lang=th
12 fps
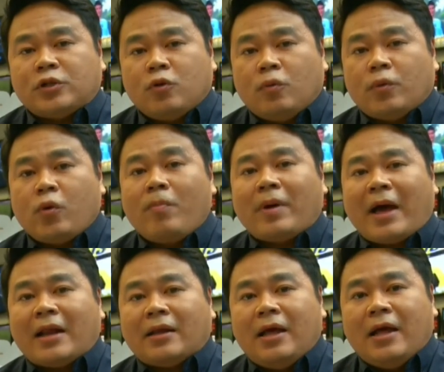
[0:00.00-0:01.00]
รประชุมร่วม
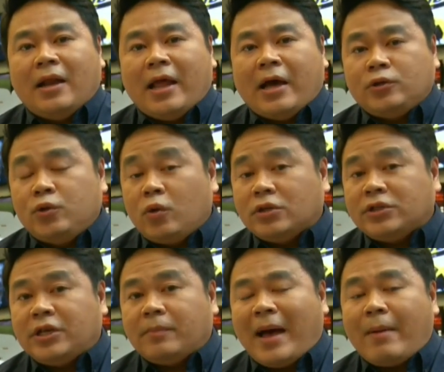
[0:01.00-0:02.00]
กัน แล้วช่วง
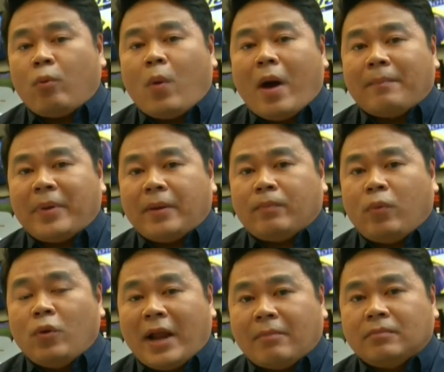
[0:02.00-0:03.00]
ชิงภาพความเป็น
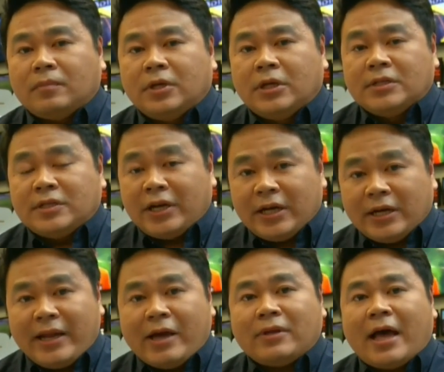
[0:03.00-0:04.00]
ผู้นำเสน
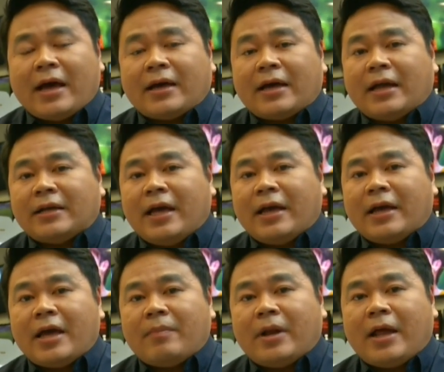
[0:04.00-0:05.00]
อแนวทางการแก้
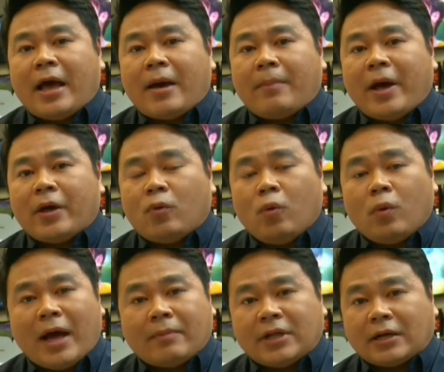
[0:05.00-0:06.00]
ไขปัญหาภัยคุก
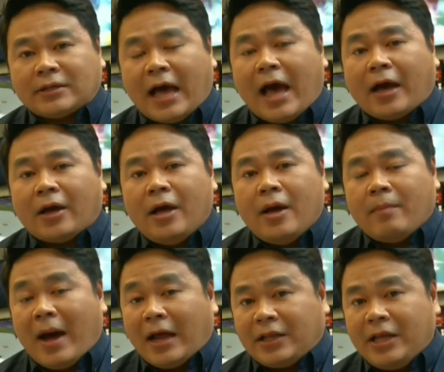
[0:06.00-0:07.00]
คามต่า
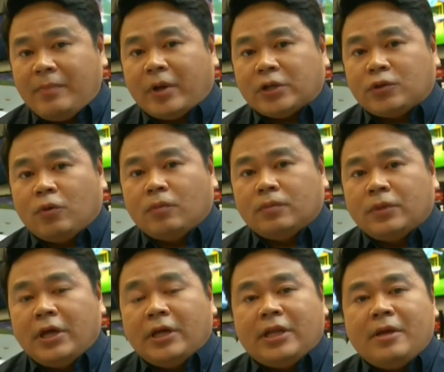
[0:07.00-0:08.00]
งๆ ผ่านที่ประชุม
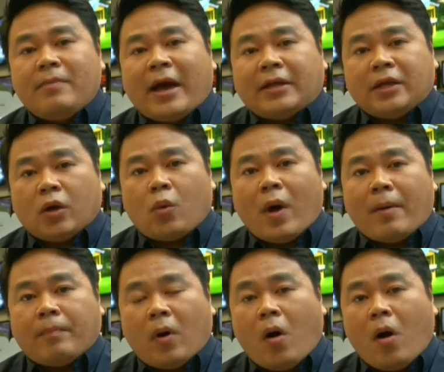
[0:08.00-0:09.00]
ที่หมายถึงค
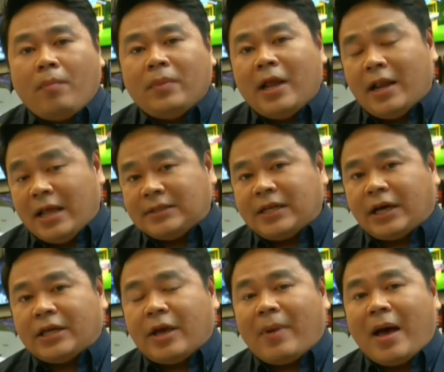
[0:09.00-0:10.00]
วามพร้อม และศั
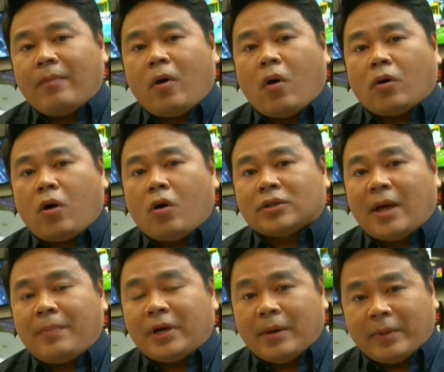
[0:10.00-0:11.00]
กยภาพของกอง
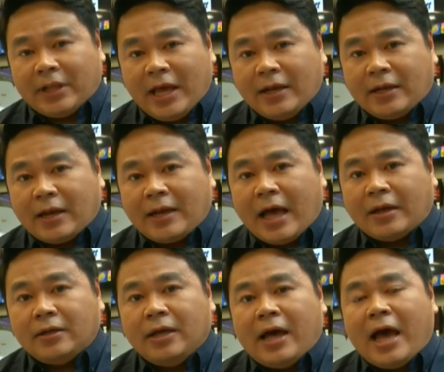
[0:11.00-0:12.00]
ทัพเรือประเทศ
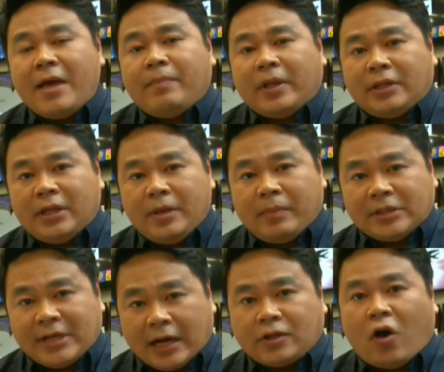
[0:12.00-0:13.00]
นั้นๆ ให้เป็นที่ป
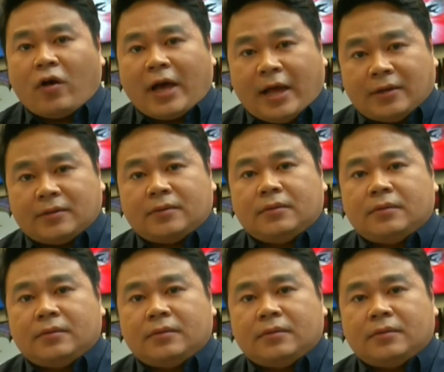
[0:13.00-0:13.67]
ระจักษ์ต่อกัน